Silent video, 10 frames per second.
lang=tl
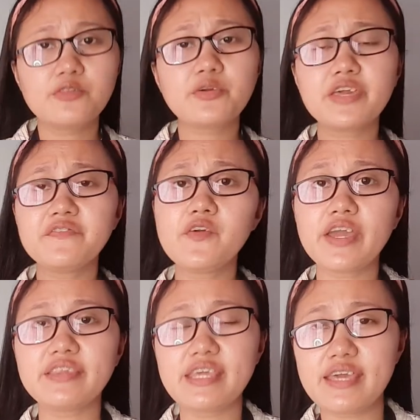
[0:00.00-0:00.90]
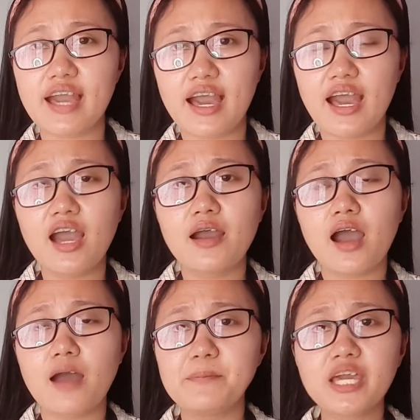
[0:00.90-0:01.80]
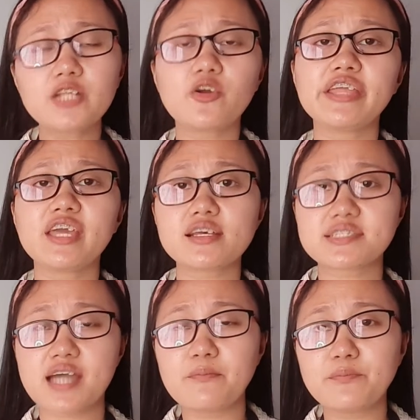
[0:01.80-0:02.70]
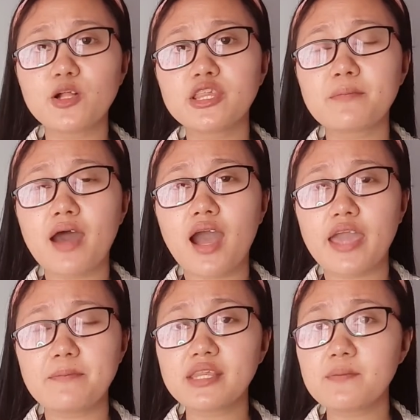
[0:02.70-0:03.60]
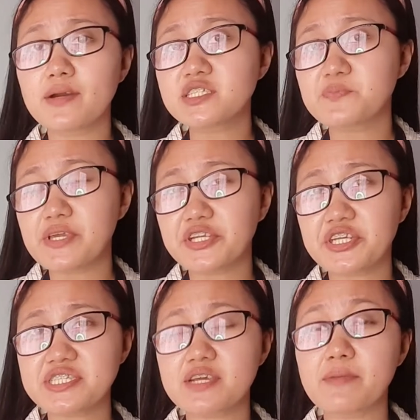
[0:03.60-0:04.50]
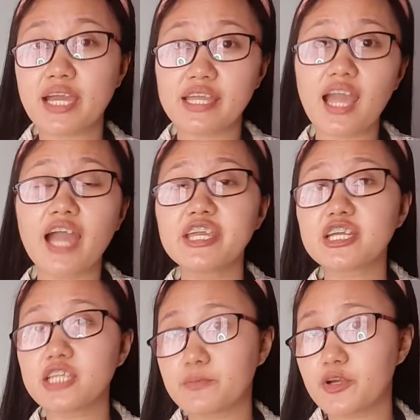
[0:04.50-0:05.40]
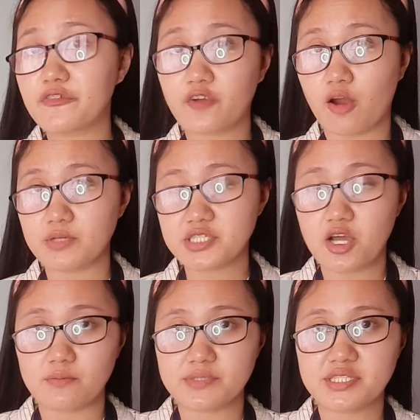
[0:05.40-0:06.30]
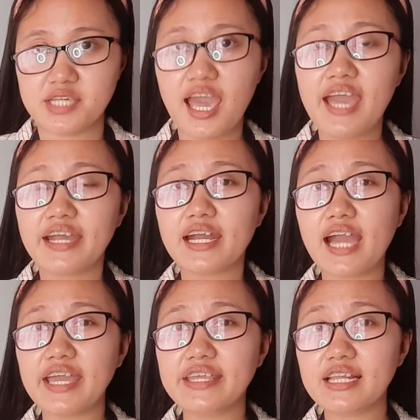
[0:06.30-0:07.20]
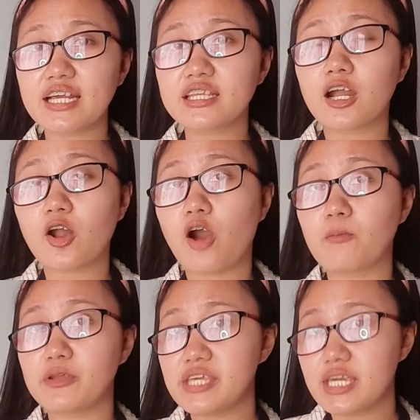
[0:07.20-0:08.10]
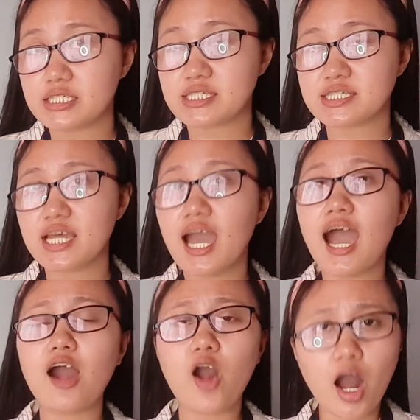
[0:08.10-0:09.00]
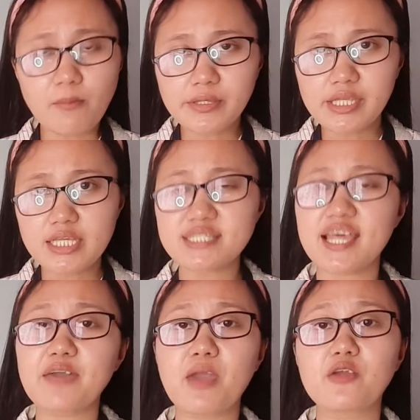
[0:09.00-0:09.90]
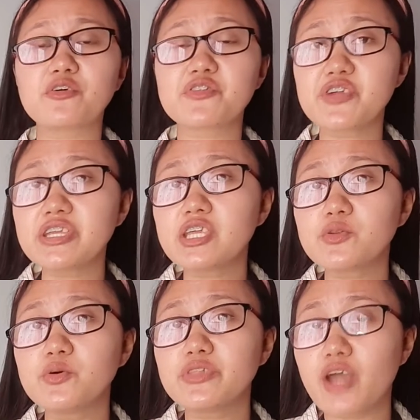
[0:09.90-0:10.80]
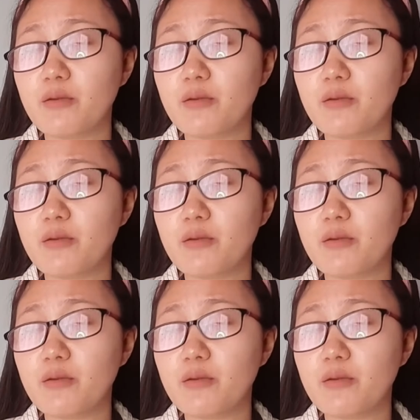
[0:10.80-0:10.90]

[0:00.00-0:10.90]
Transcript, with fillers: To give you idea, uh, bigyan ko kayo na example ng mga iba't ibang species na may kanya-kanyang number of chromosomes. Kagaya na lang ng common yeast ang common yeast ay mayroong 32